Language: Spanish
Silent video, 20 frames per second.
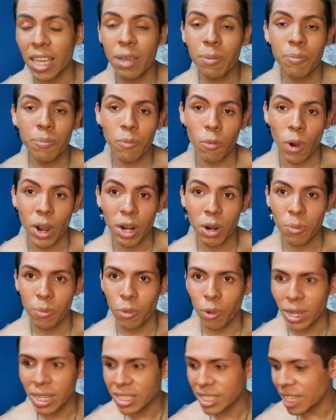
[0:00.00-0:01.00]
Y bueno,
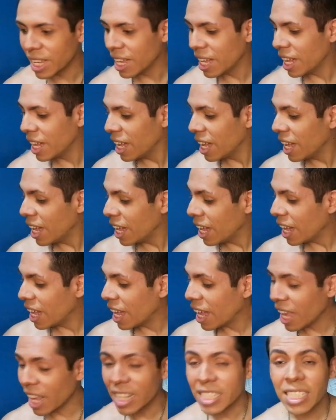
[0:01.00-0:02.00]
pues
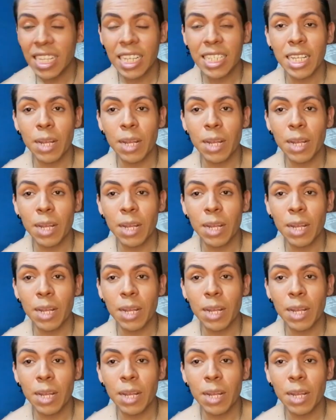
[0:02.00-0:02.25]
esta